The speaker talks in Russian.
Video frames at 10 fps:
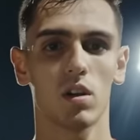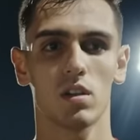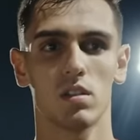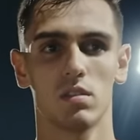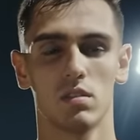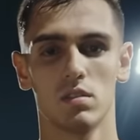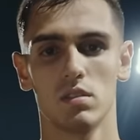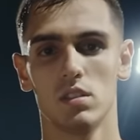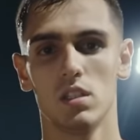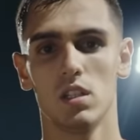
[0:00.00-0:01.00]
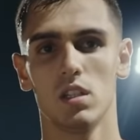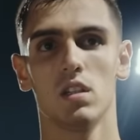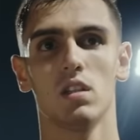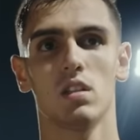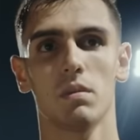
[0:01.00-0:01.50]
Бразилии позорнейшим
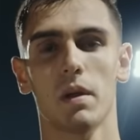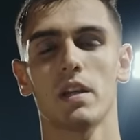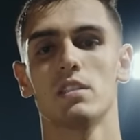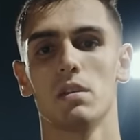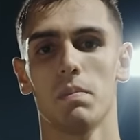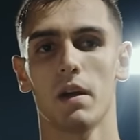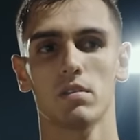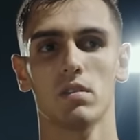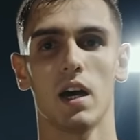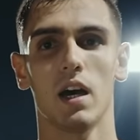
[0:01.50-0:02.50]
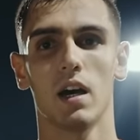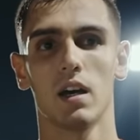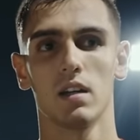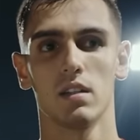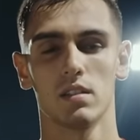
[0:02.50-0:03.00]
образом играла
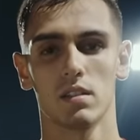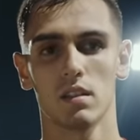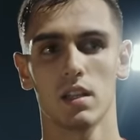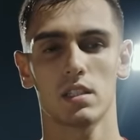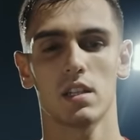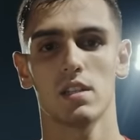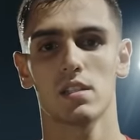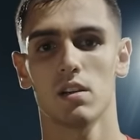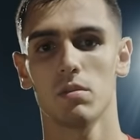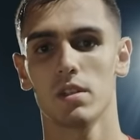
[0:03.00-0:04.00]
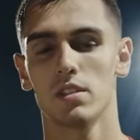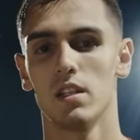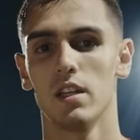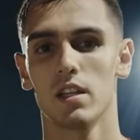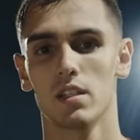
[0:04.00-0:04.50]
и закономерно
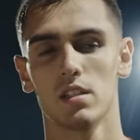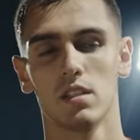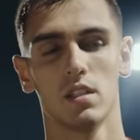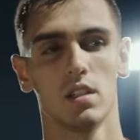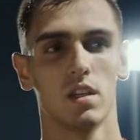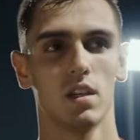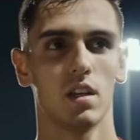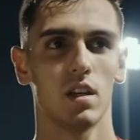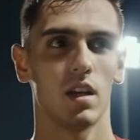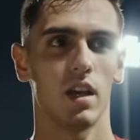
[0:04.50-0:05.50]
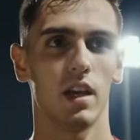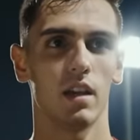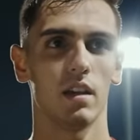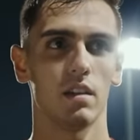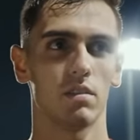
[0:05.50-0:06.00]
вылетела, заняла
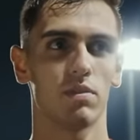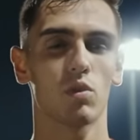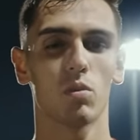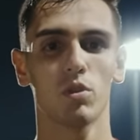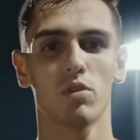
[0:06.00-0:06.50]
то ли третье, то ли